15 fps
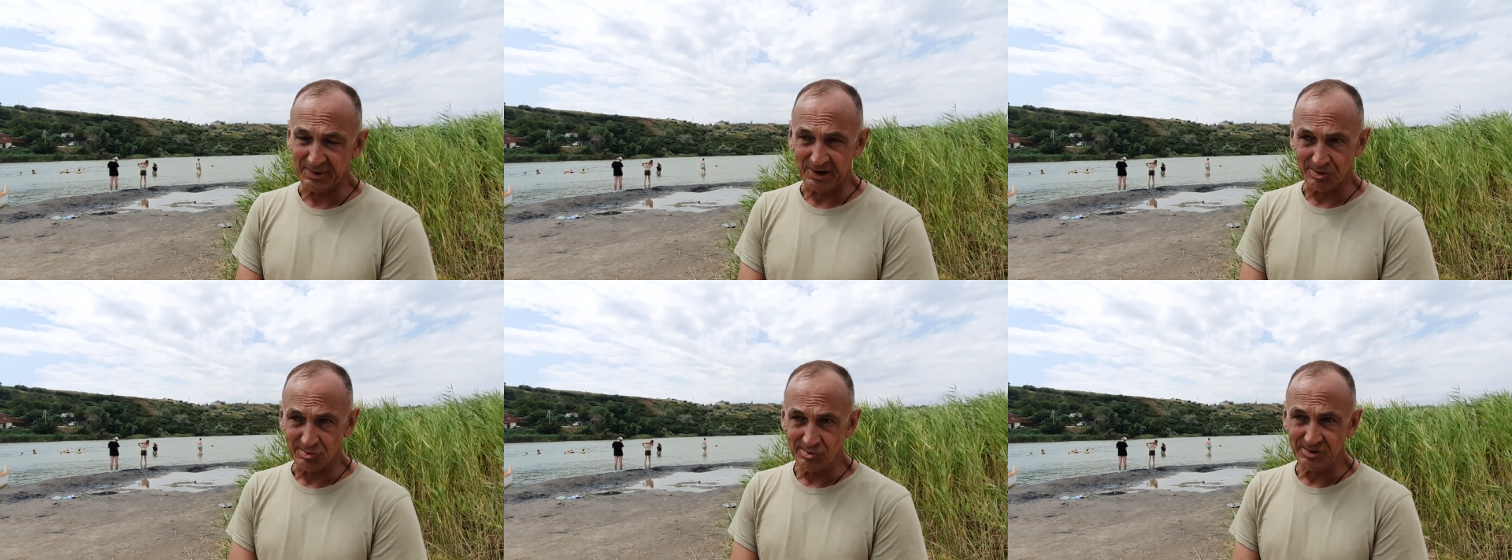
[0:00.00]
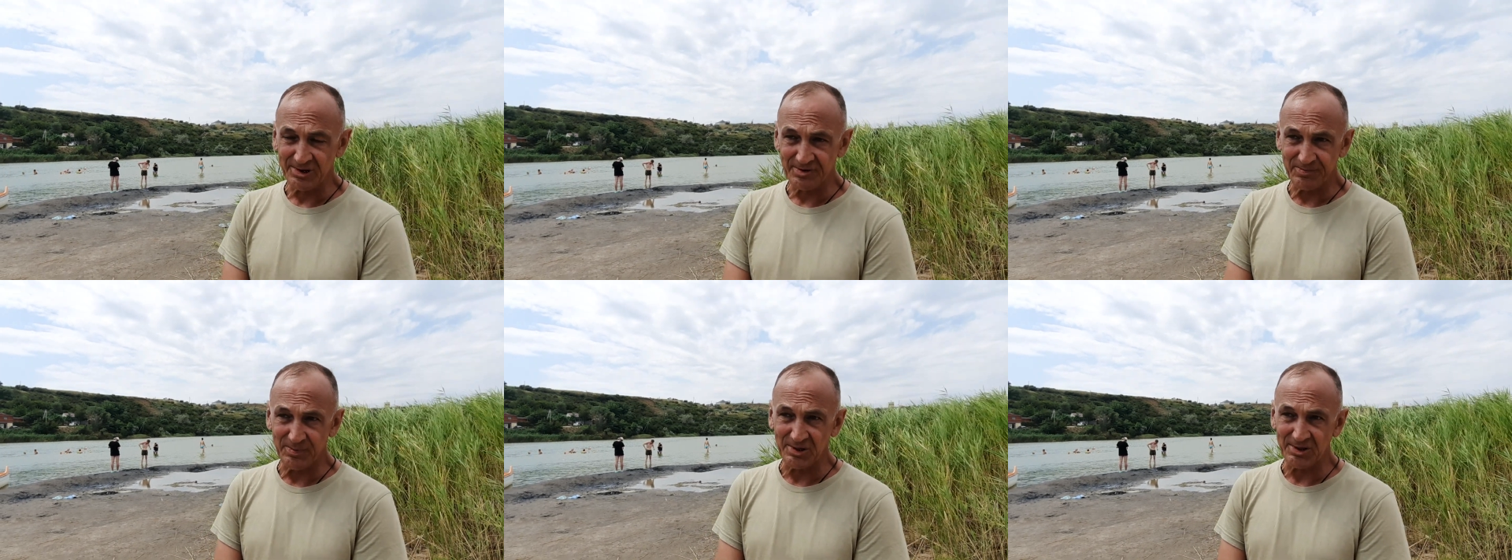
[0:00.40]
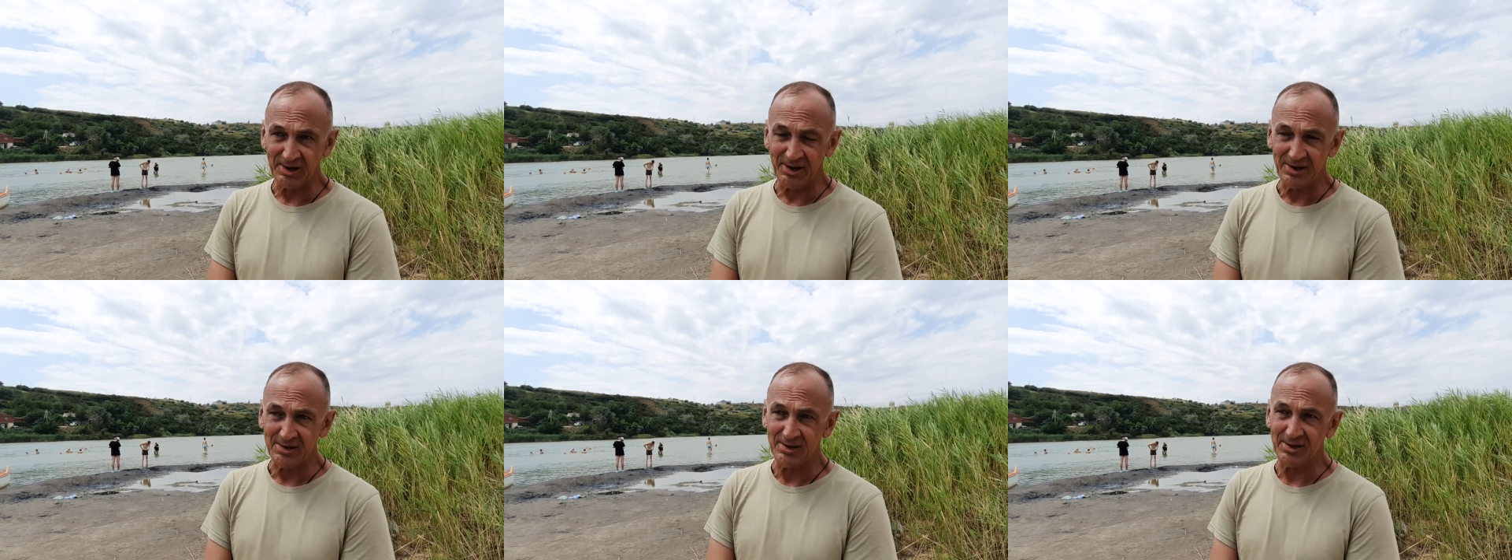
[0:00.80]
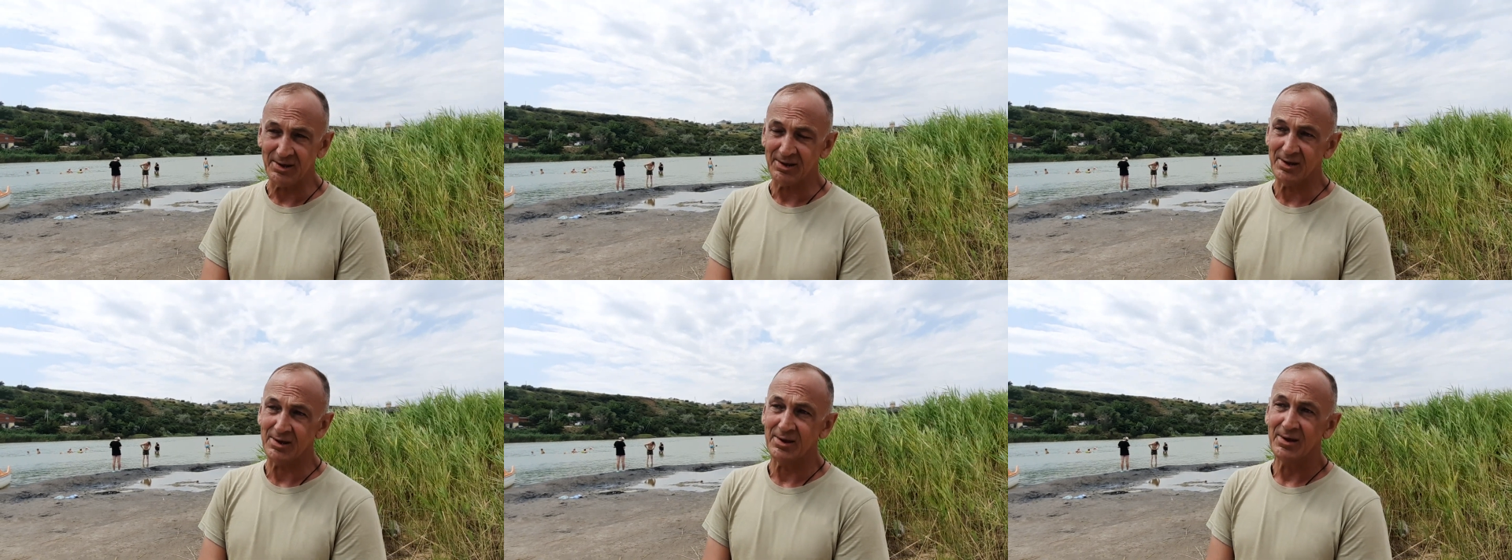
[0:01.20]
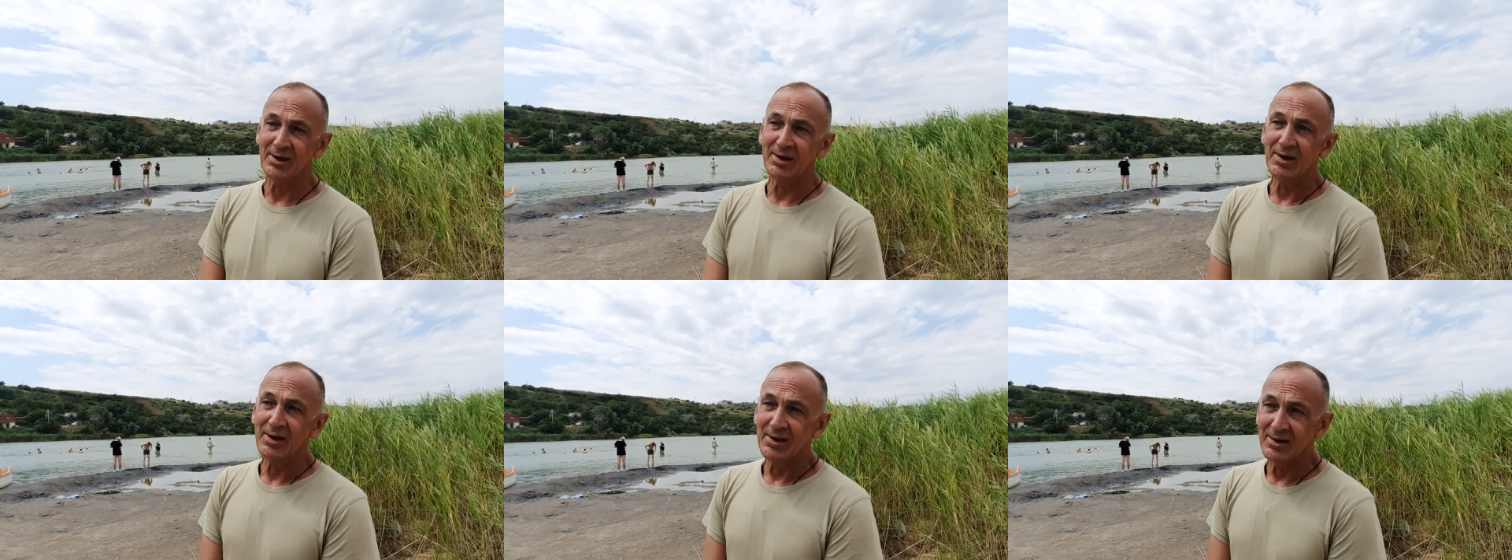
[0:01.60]
продуктов питания
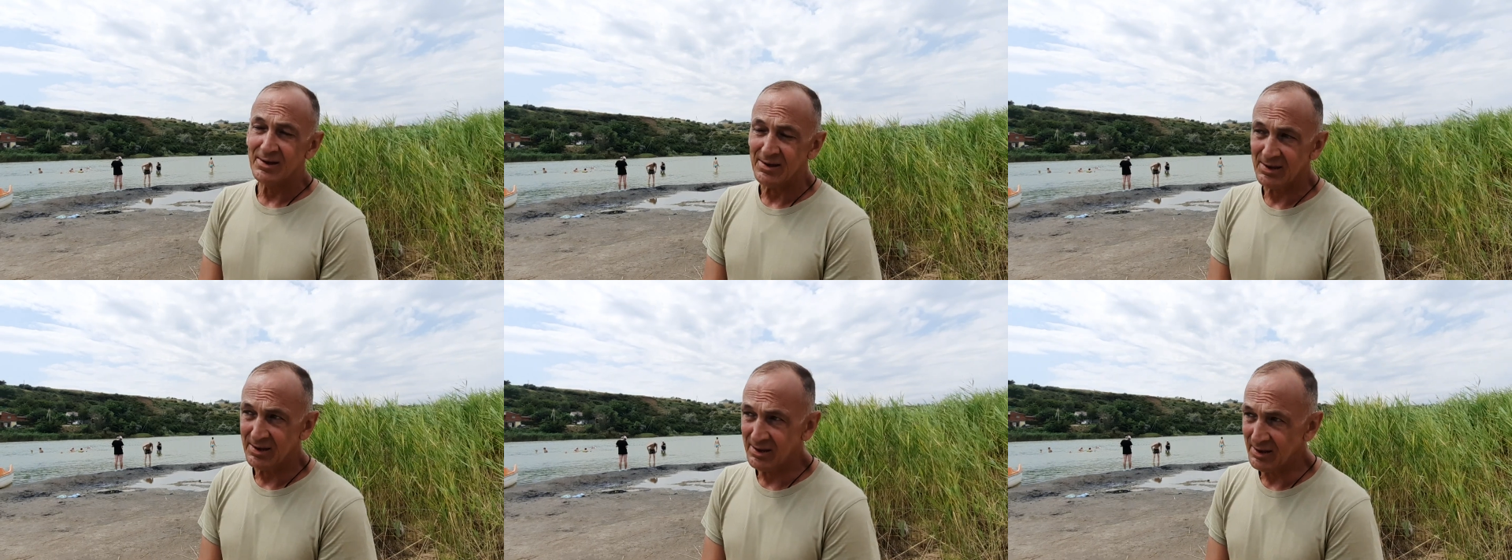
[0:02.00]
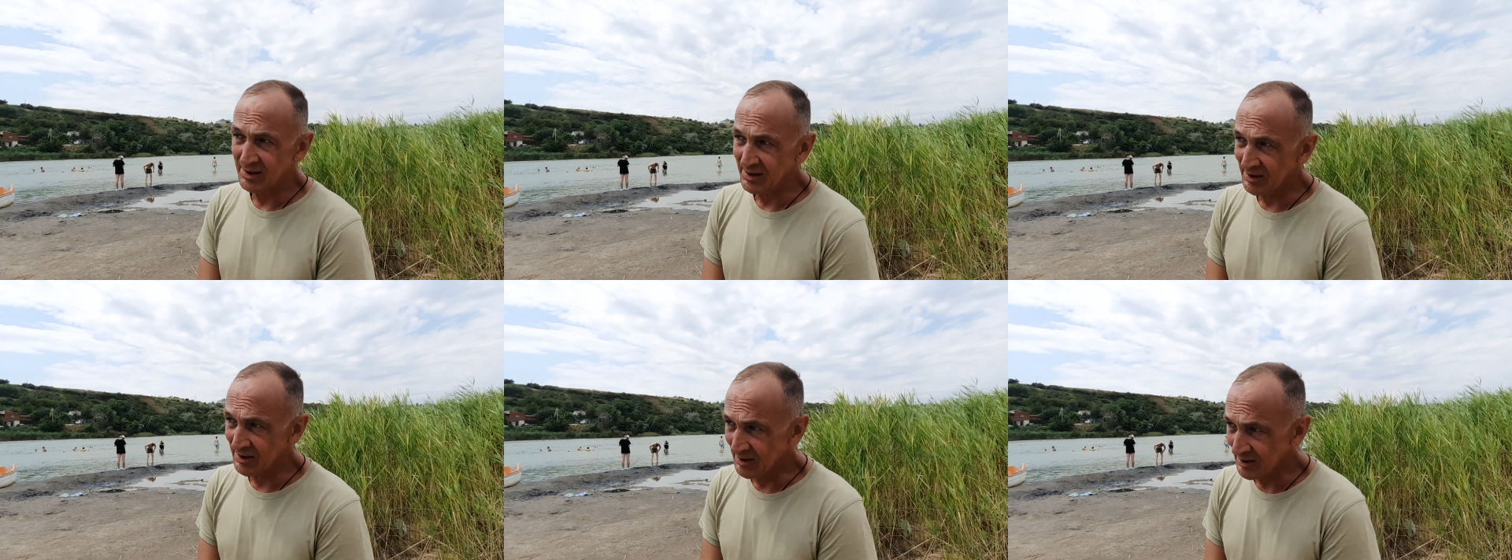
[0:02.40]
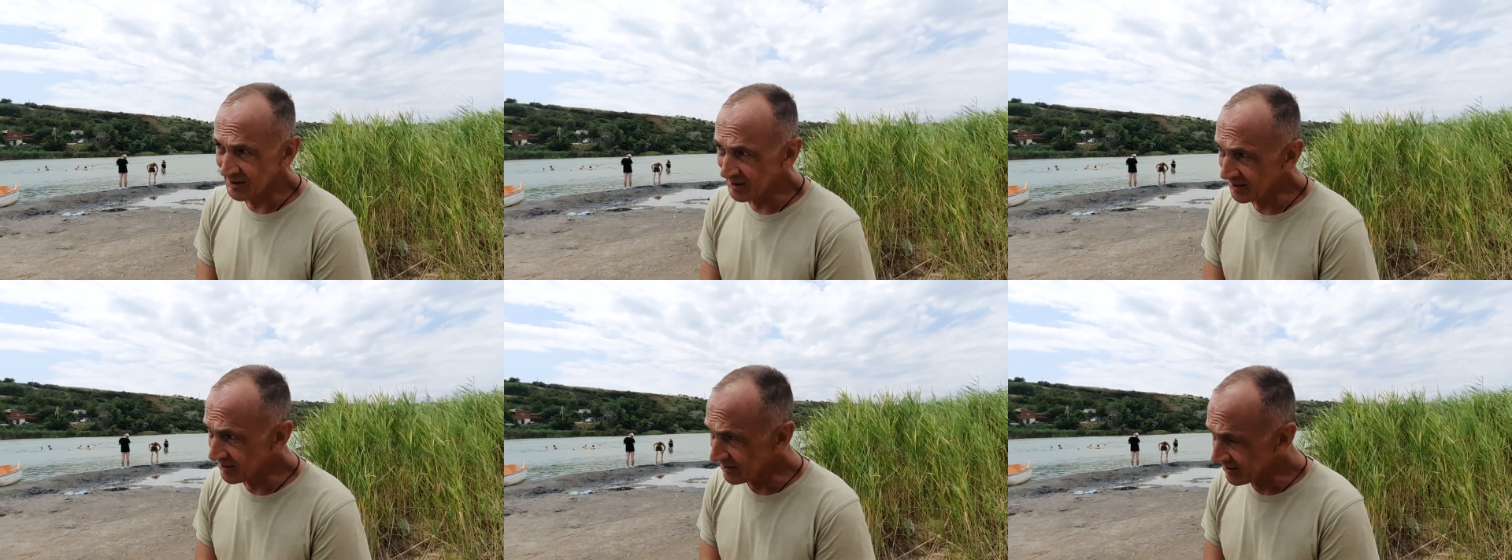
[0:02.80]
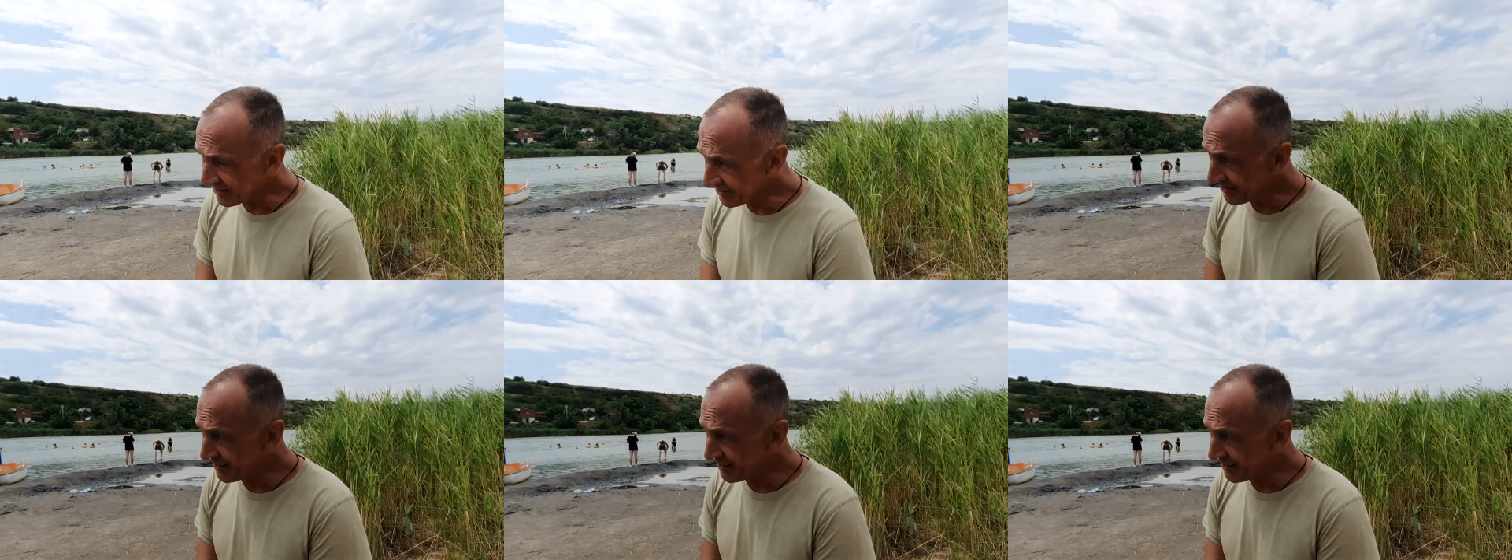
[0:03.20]
и э,